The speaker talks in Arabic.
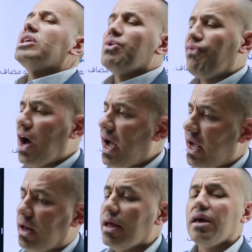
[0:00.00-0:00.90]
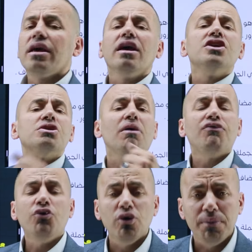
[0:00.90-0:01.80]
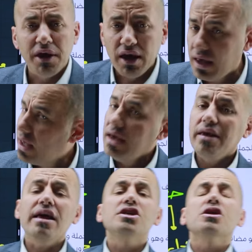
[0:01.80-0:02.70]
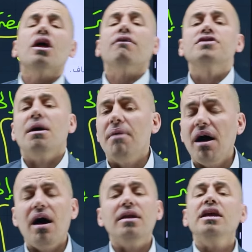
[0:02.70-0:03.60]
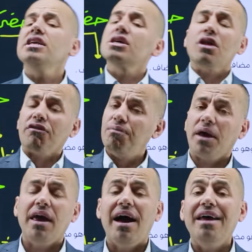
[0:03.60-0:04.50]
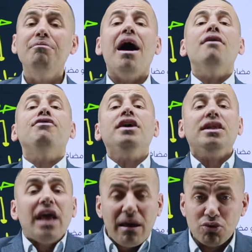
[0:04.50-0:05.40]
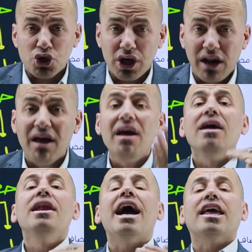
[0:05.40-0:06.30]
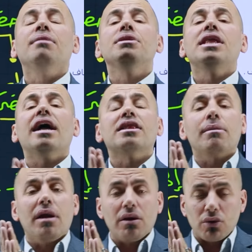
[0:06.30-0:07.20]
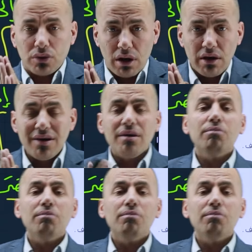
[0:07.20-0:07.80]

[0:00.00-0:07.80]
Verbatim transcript: يجي فاعل يجي مفعول به يجي ظرف زمان يجي ظرف مكان ما في عندي أي مشكلة لكن بدي أنتبه لنقطة